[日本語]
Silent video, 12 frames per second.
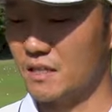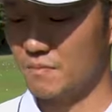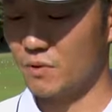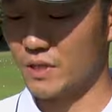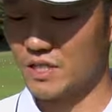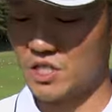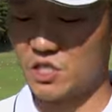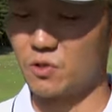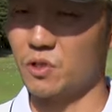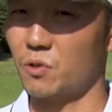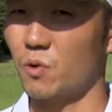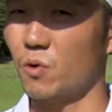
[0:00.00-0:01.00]
まあ、同じ
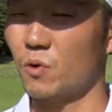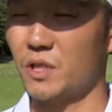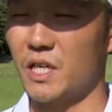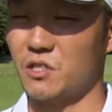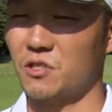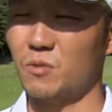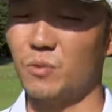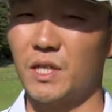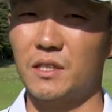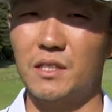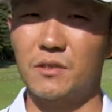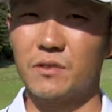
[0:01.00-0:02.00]
人にこう削って
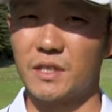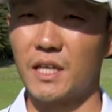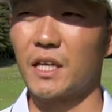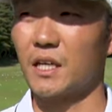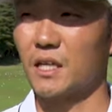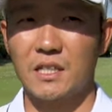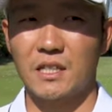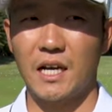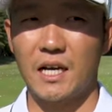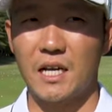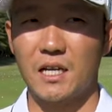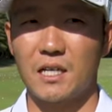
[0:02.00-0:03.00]
もらってるんで
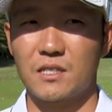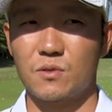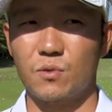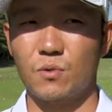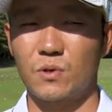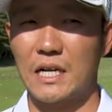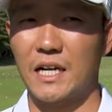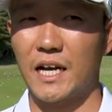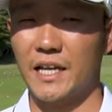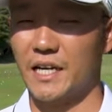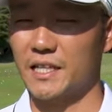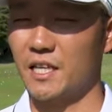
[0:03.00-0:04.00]
なかなかそこが
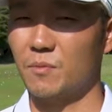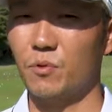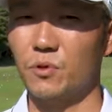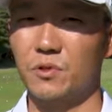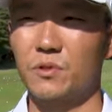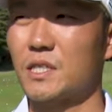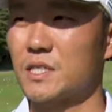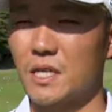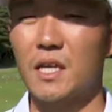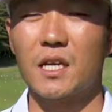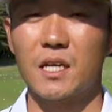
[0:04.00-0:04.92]
変えられないポイントですね